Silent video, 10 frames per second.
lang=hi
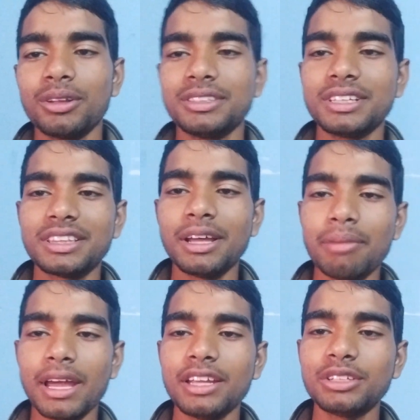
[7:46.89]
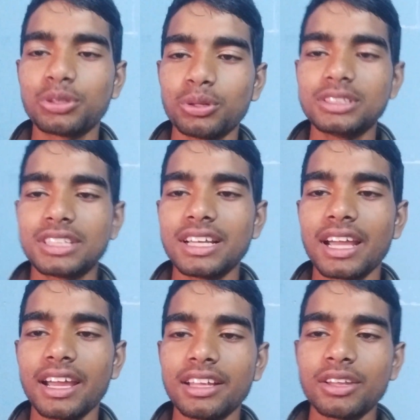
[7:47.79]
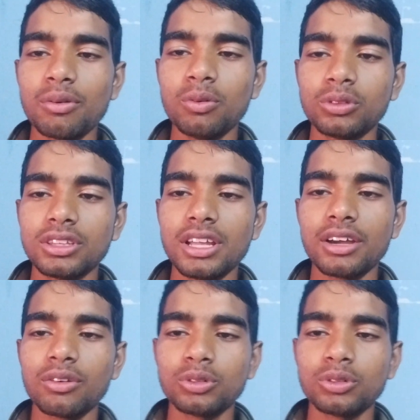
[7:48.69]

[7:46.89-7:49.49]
जितना मैंने सोच के गया था वो उतना